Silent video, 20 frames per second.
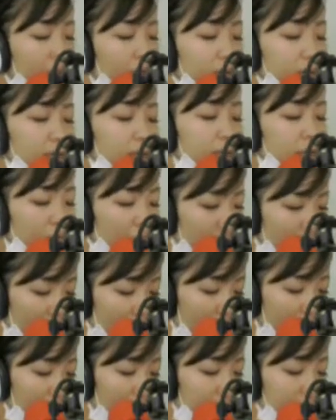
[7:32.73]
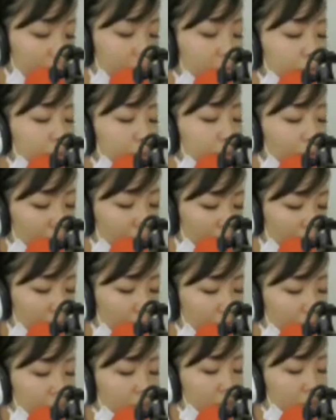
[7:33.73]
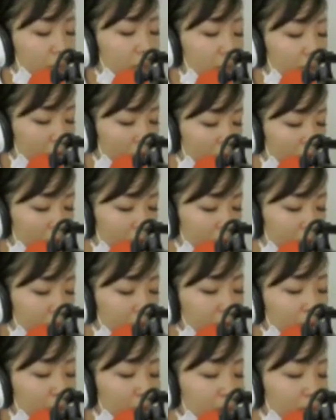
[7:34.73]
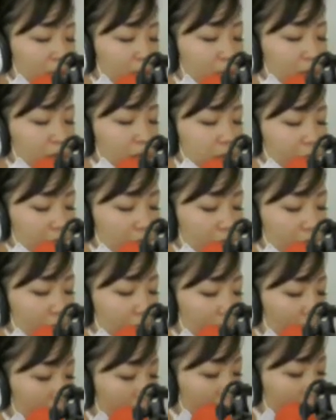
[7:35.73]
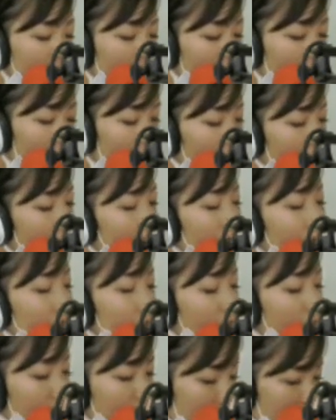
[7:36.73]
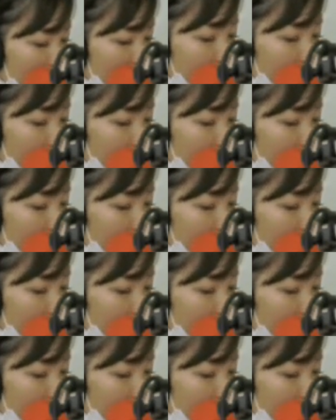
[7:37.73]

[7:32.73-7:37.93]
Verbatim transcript: セクハラ DV など女性の人権に関する相談